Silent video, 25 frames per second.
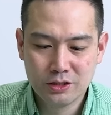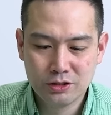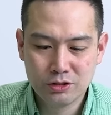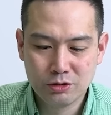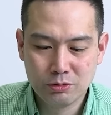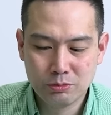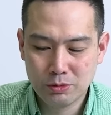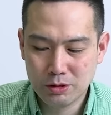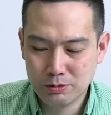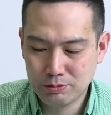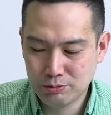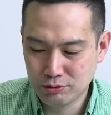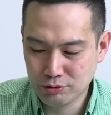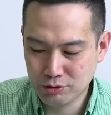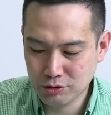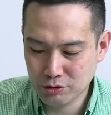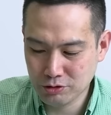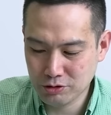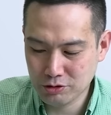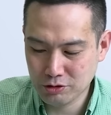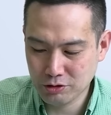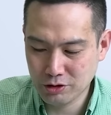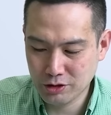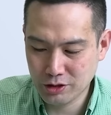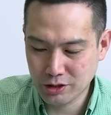정말
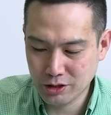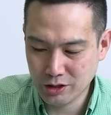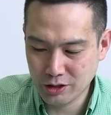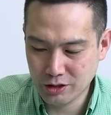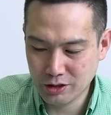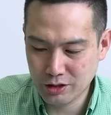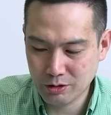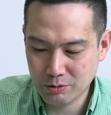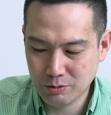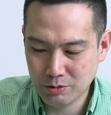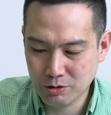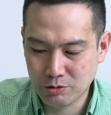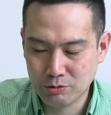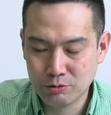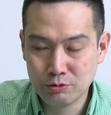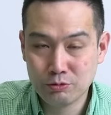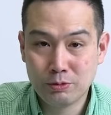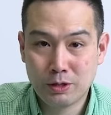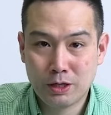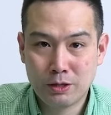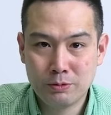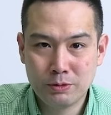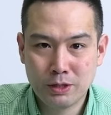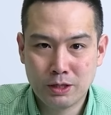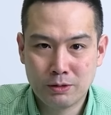부정적인 얘기 때문에 너무
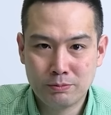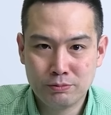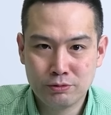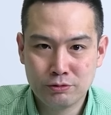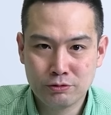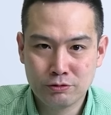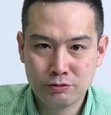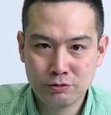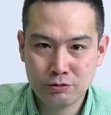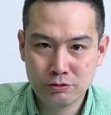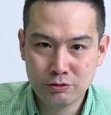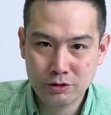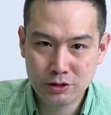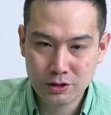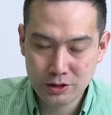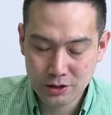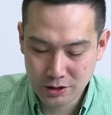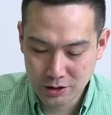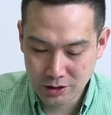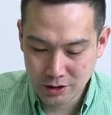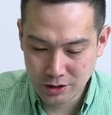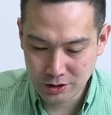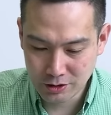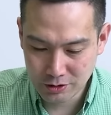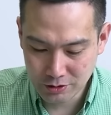마음이 아프고
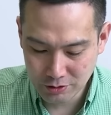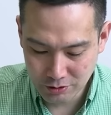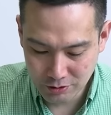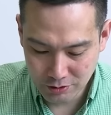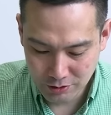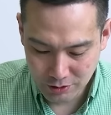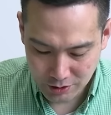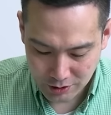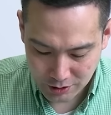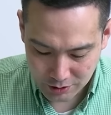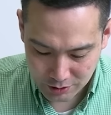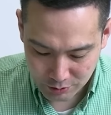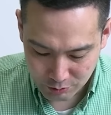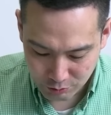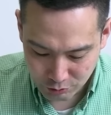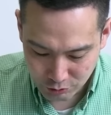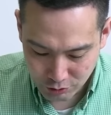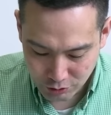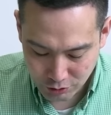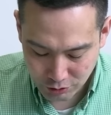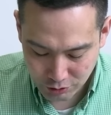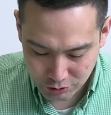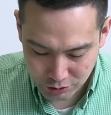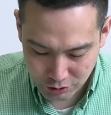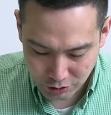그래서
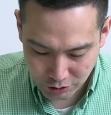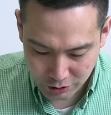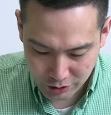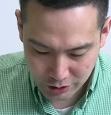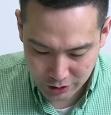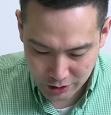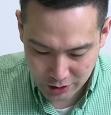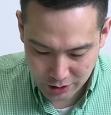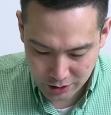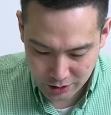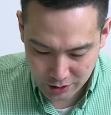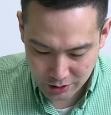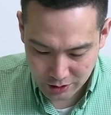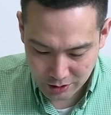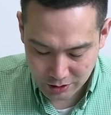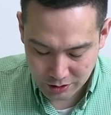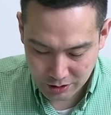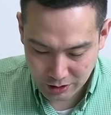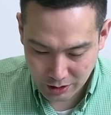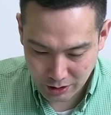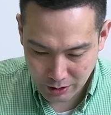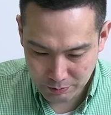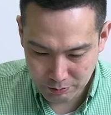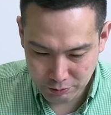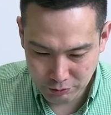물론 저희가
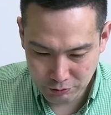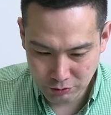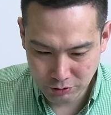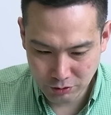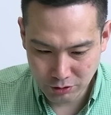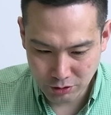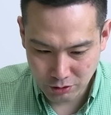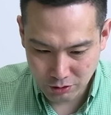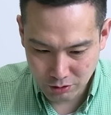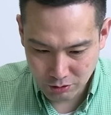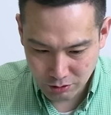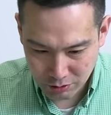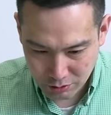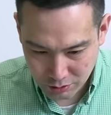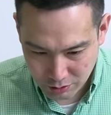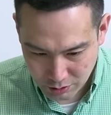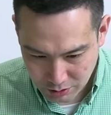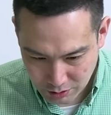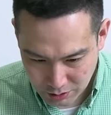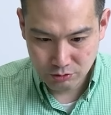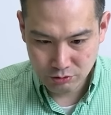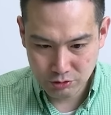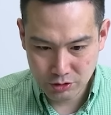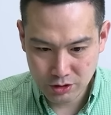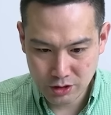앞으로 더
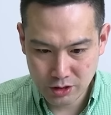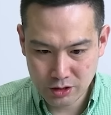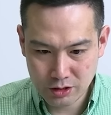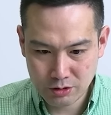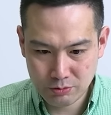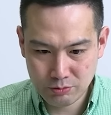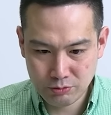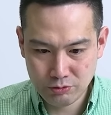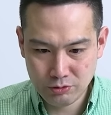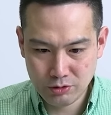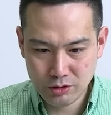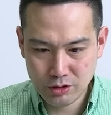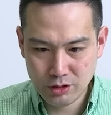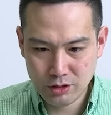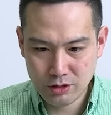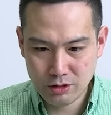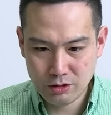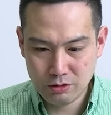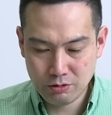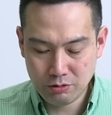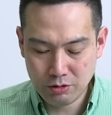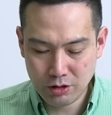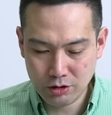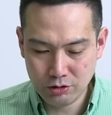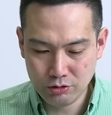
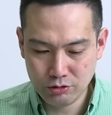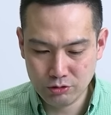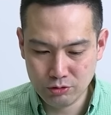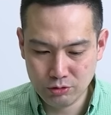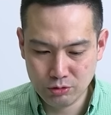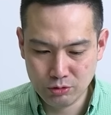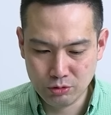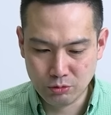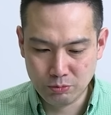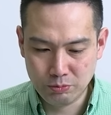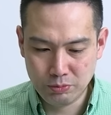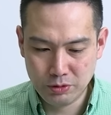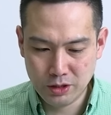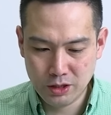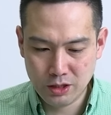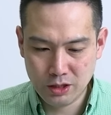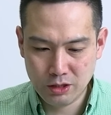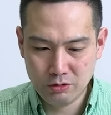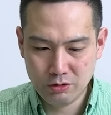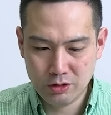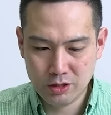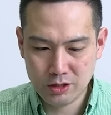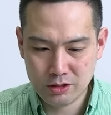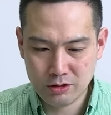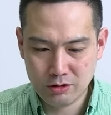투자자분들의 확률을
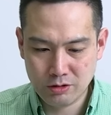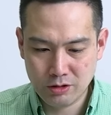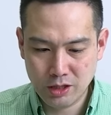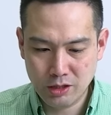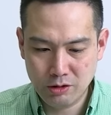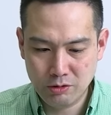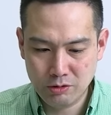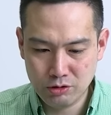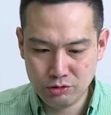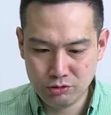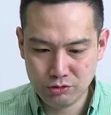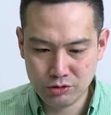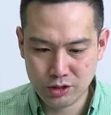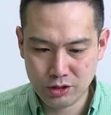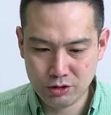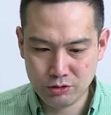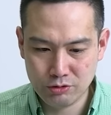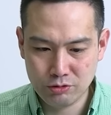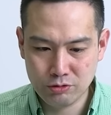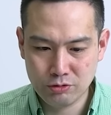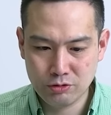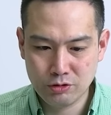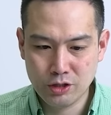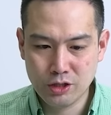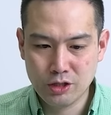높이기 위해서 해외
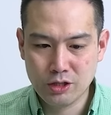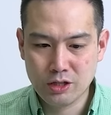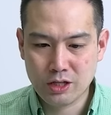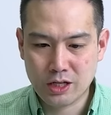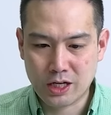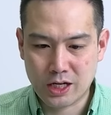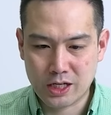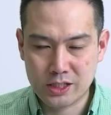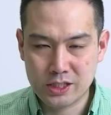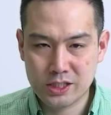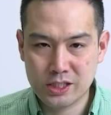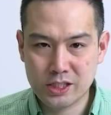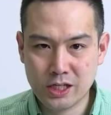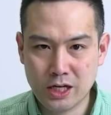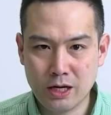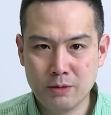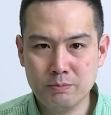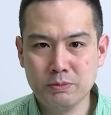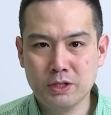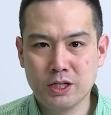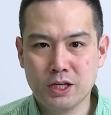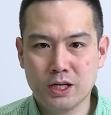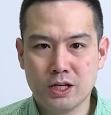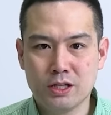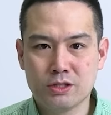투자도 같이
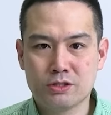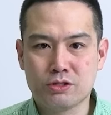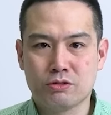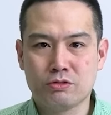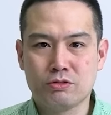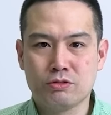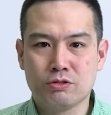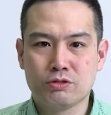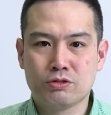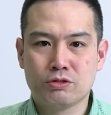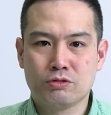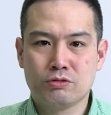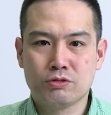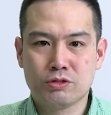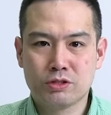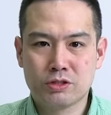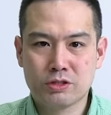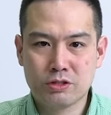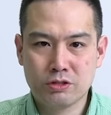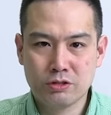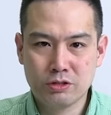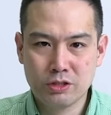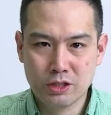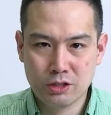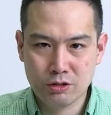함께 적극적으로
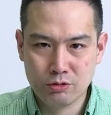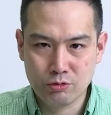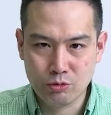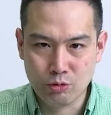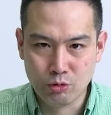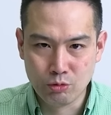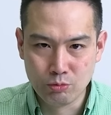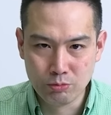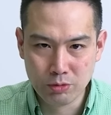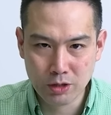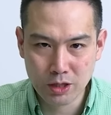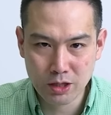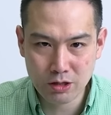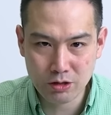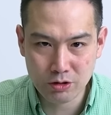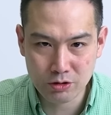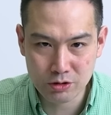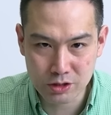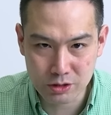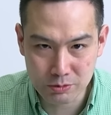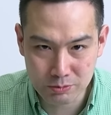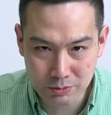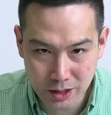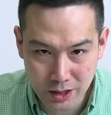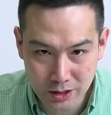스터디하고 공부할
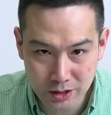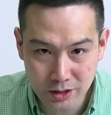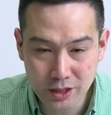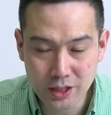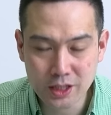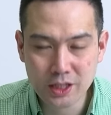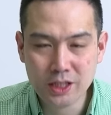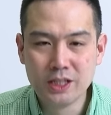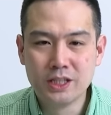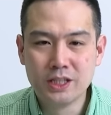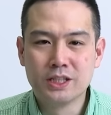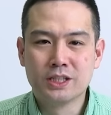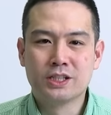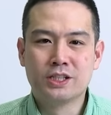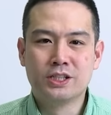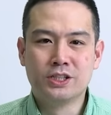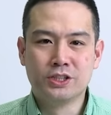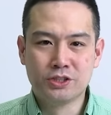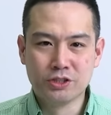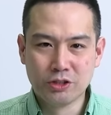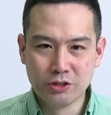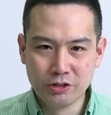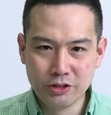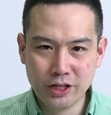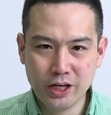거지만 그
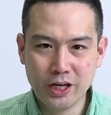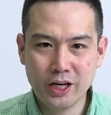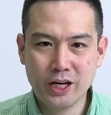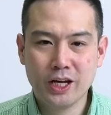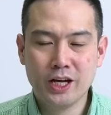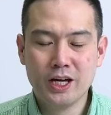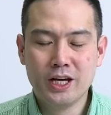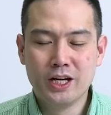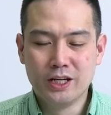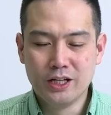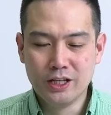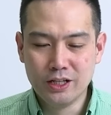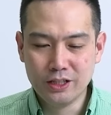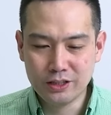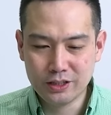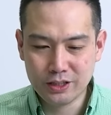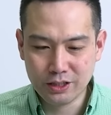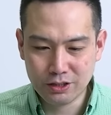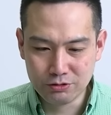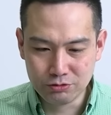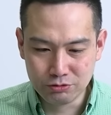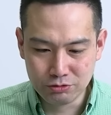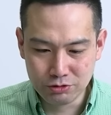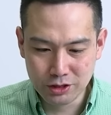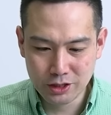전에
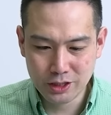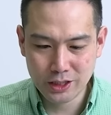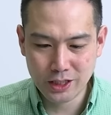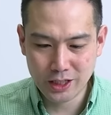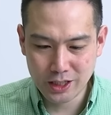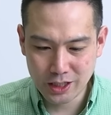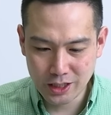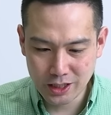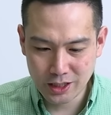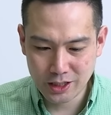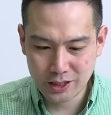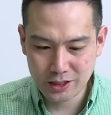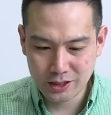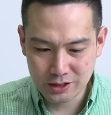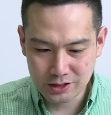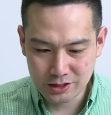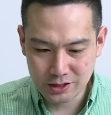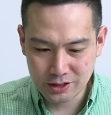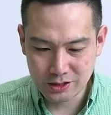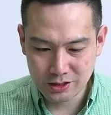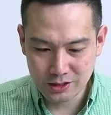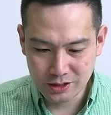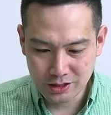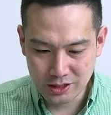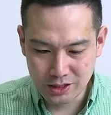일단 우리나라
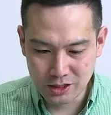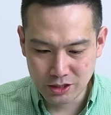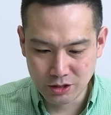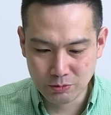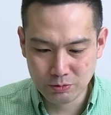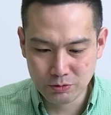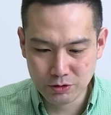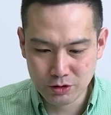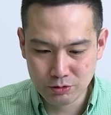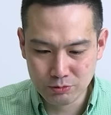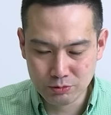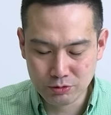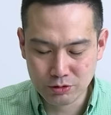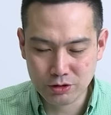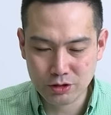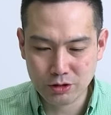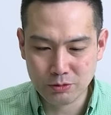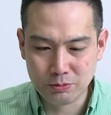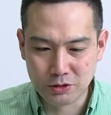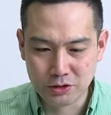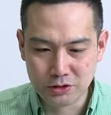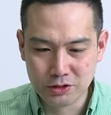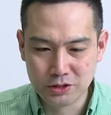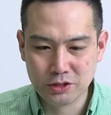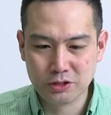기업들부터
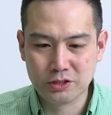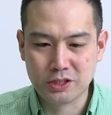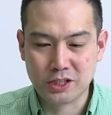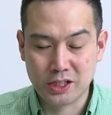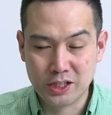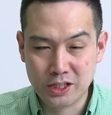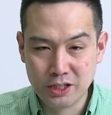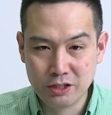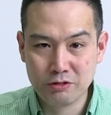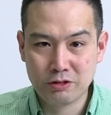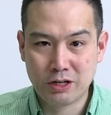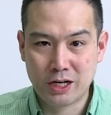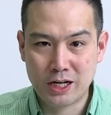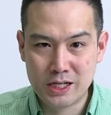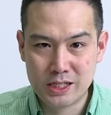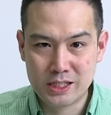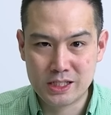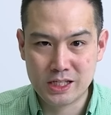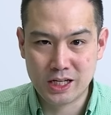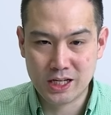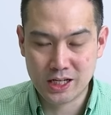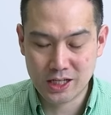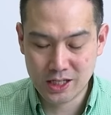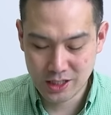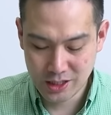먼저 제대로
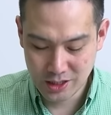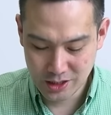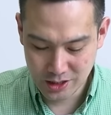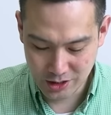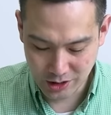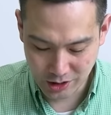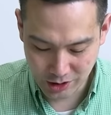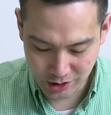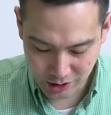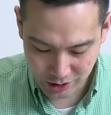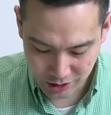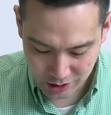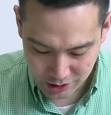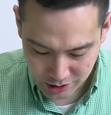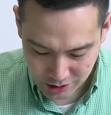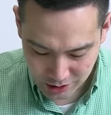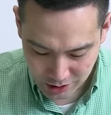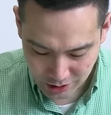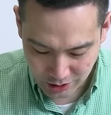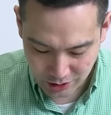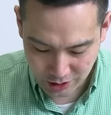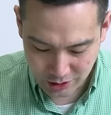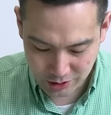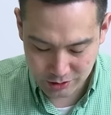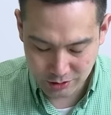알자. 네.
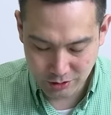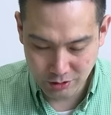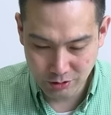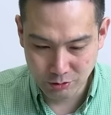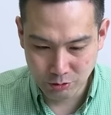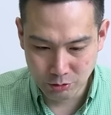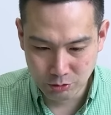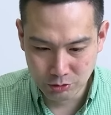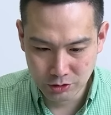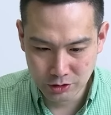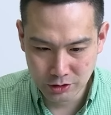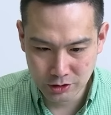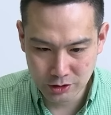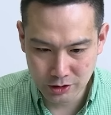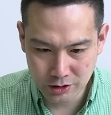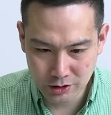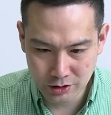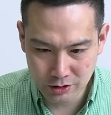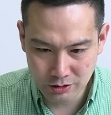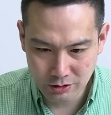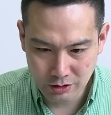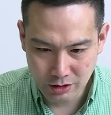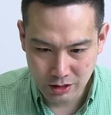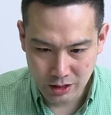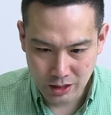그래서
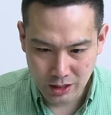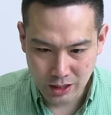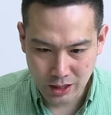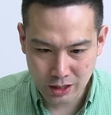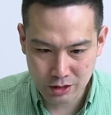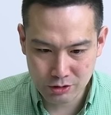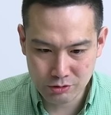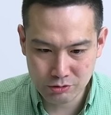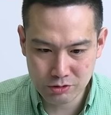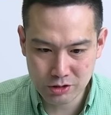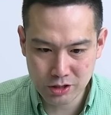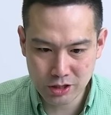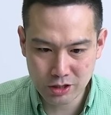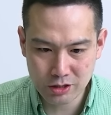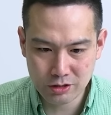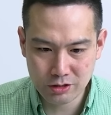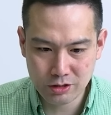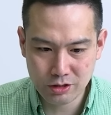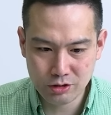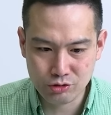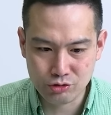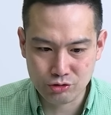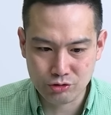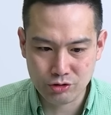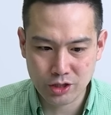오늘은 아주
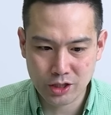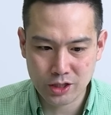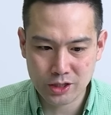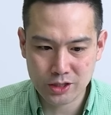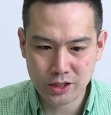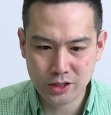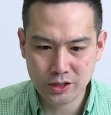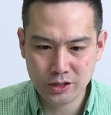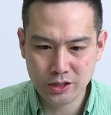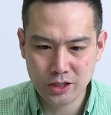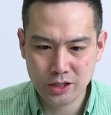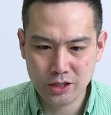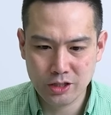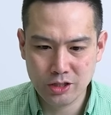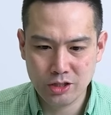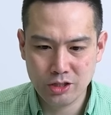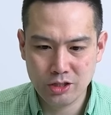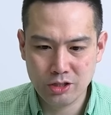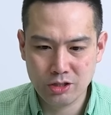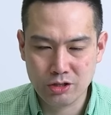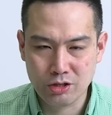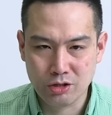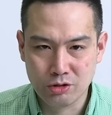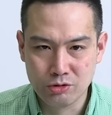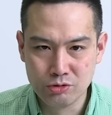최근에 주가가
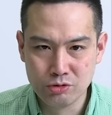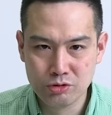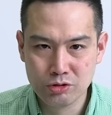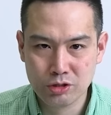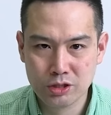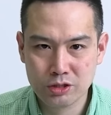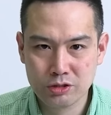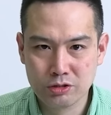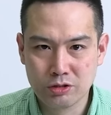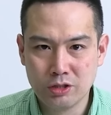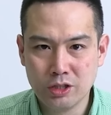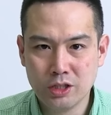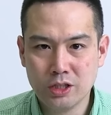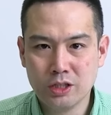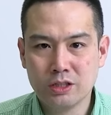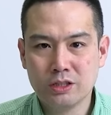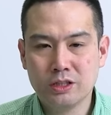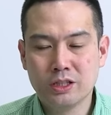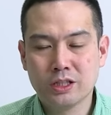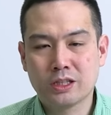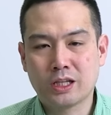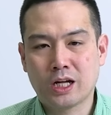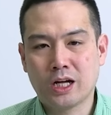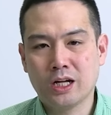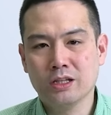상당히 견조하죠.
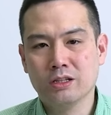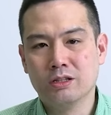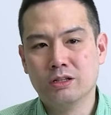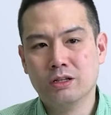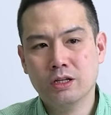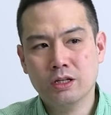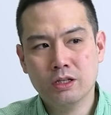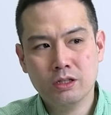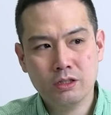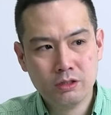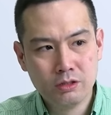근데 단